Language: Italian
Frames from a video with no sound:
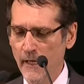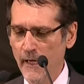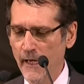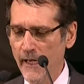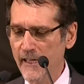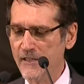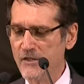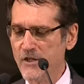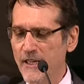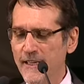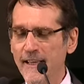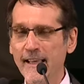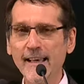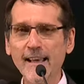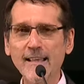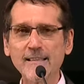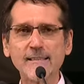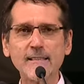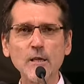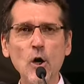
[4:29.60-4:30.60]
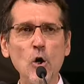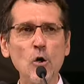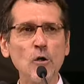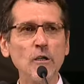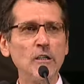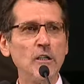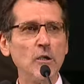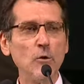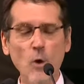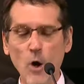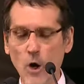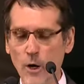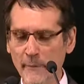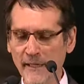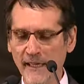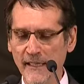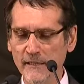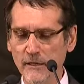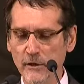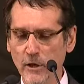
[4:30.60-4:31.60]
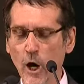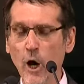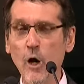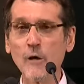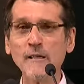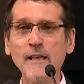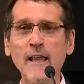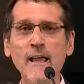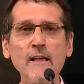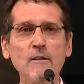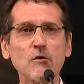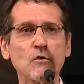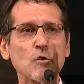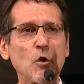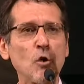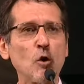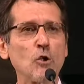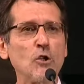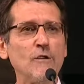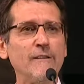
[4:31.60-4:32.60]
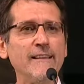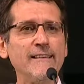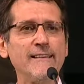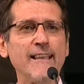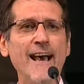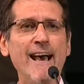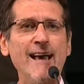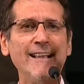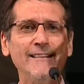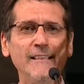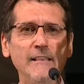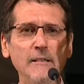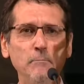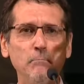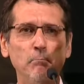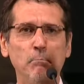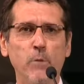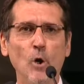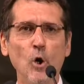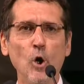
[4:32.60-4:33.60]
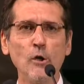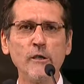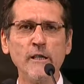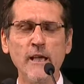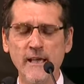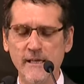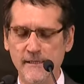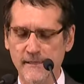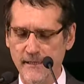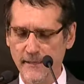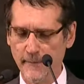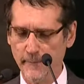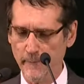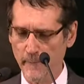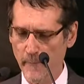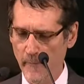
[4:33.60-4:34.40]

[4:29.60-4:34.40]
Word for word: e generazioni di uomini e di donne sono diventati bolognesi,